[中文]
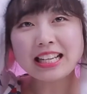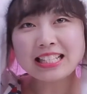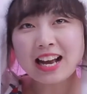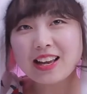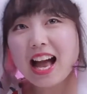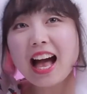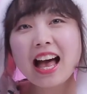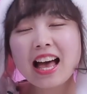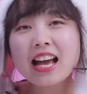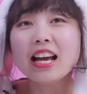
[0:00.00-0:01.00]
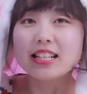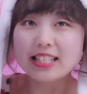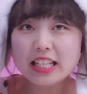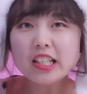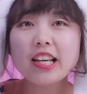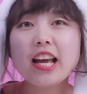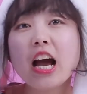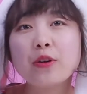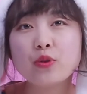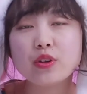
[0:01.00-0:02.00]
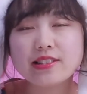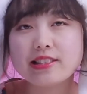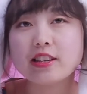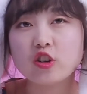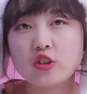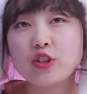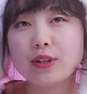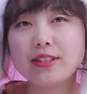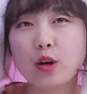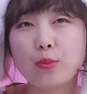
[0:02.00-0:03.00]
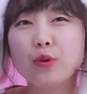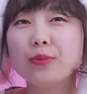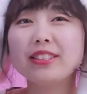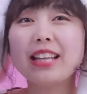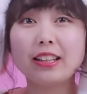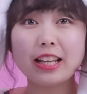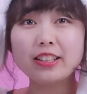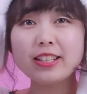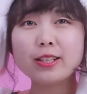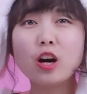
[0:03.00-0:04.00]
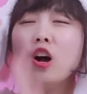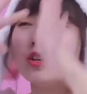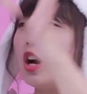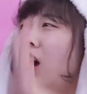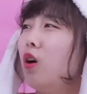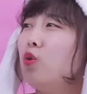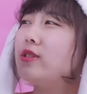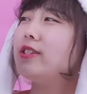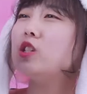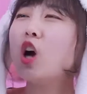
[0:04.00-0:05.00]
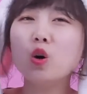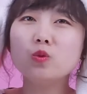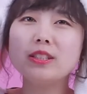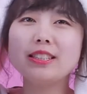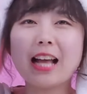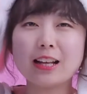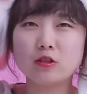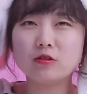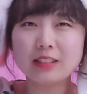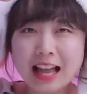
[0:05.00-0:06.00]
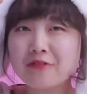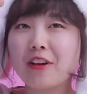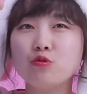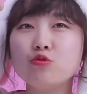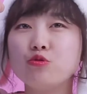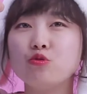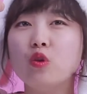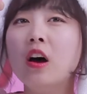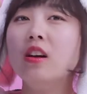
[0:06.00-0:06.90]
大家好呀！今天啊，月月姐姐可是给小朋友们带来了一个超级超级大的大玩具。